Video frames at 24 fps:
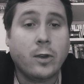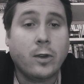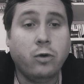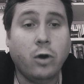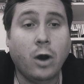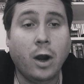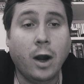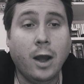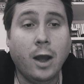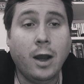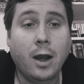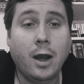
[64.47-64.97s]

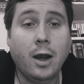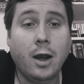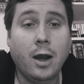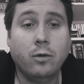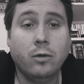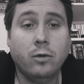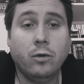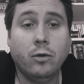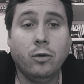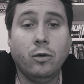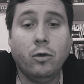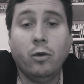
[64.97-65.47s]
voilà,
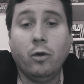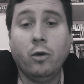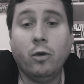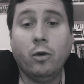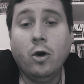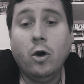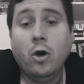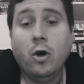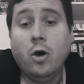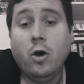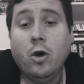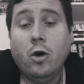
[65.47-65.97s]

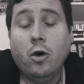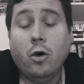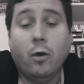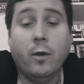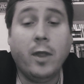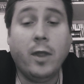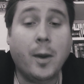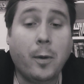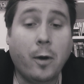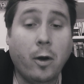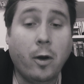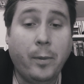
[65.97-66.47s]
on
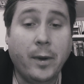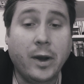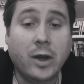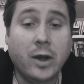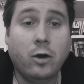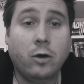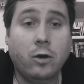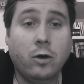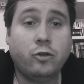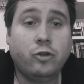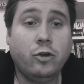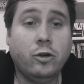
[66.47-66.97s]
n'apprend pas
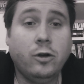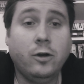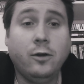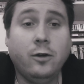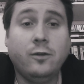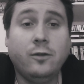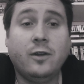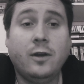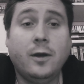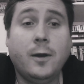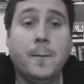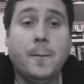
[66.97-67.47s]

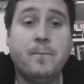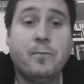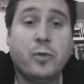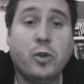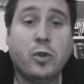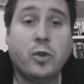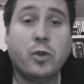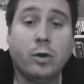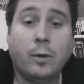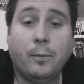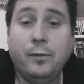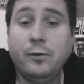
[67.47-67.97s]
grand-chose, hein,
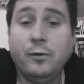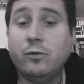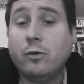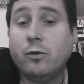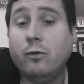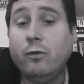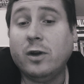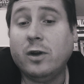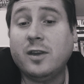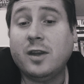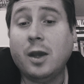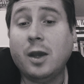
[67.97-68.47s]
d'autant plus qu'on
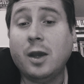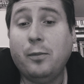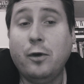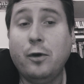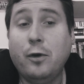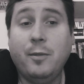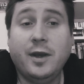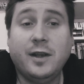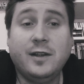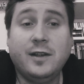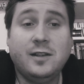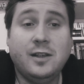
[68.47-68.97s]
voit très peu le
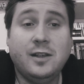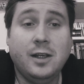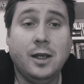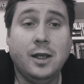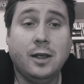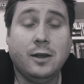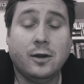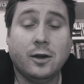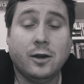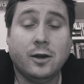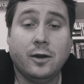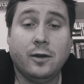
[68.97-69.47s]

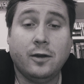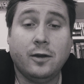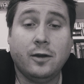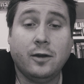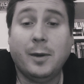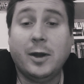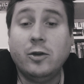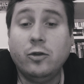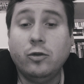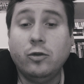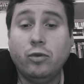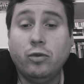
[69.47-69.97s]
Mexique. Euh, c'est
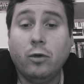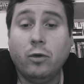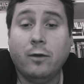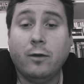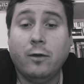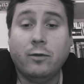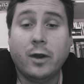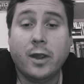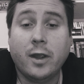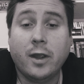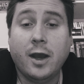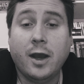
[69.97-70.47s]
pas du tout un
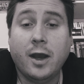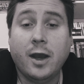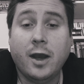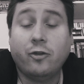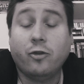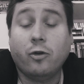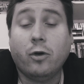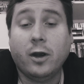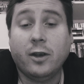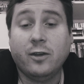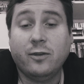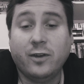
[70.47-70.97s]
voyage,
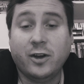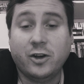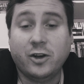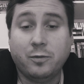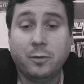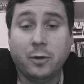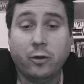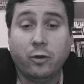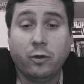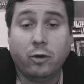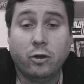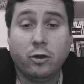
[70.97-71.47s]
on reste
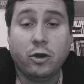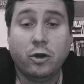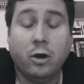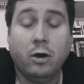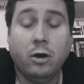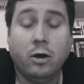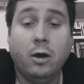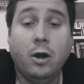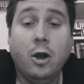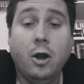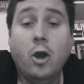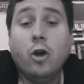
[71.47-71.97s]
vachement dans le
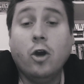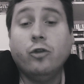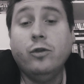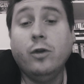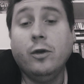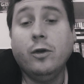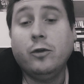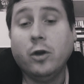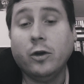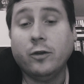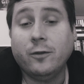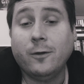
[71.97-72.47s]
camp.
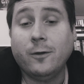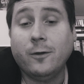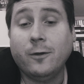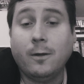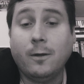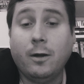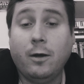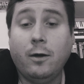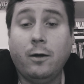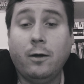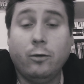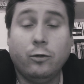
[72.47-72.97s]
De temps en
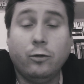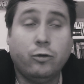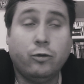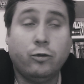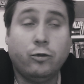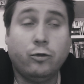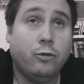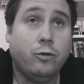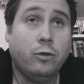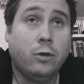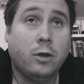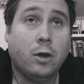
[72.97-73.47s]
temps, on
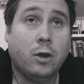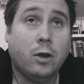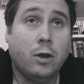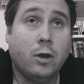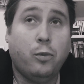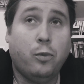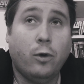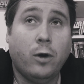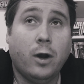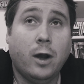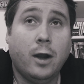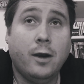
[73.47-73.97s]
sort du camp
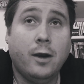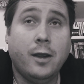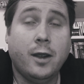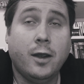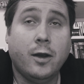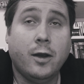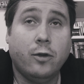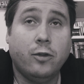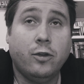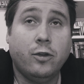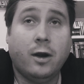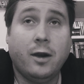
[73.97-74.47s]
pour aller
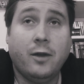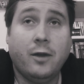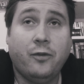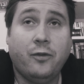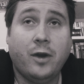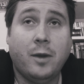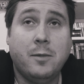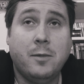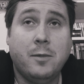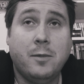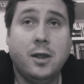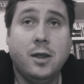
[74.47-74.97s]
euh, dans les
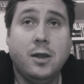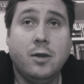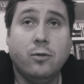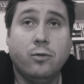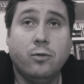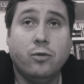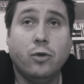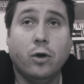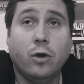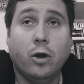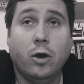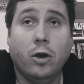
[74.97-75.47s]
familles
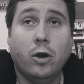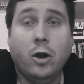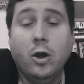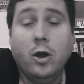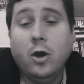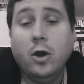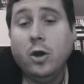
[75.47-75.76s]
ou euh,